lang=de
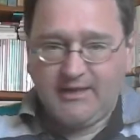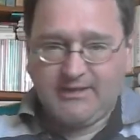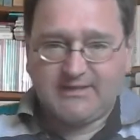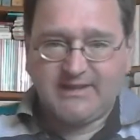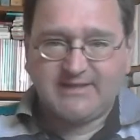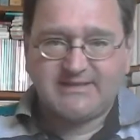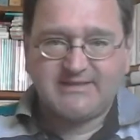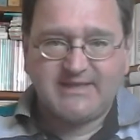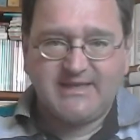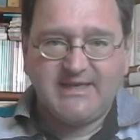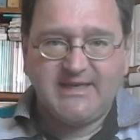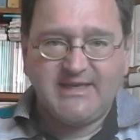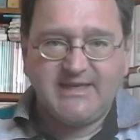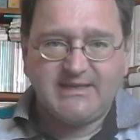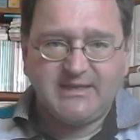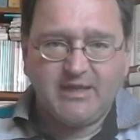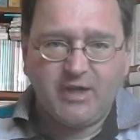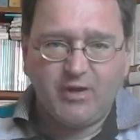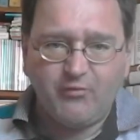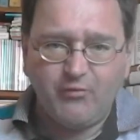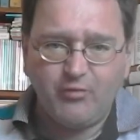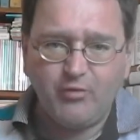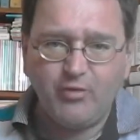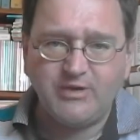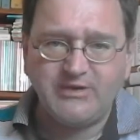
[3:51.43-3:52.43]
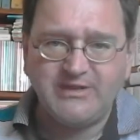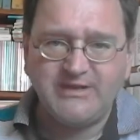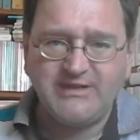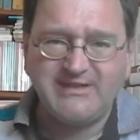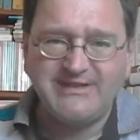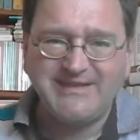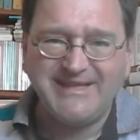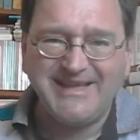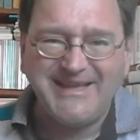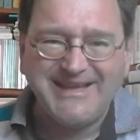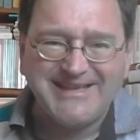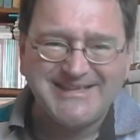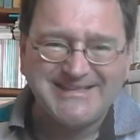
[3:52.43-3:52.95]
Das gilt für
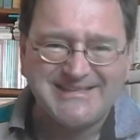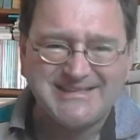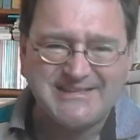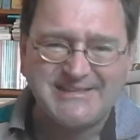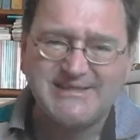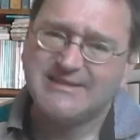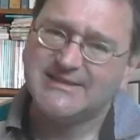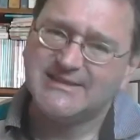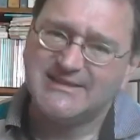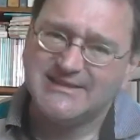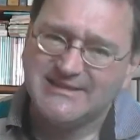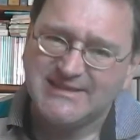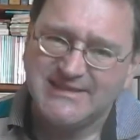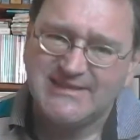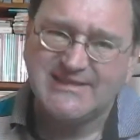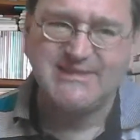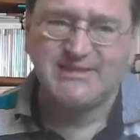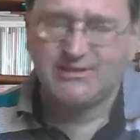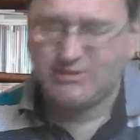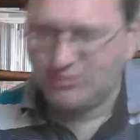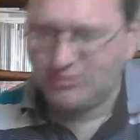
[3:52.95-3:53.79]
den nächsten nicht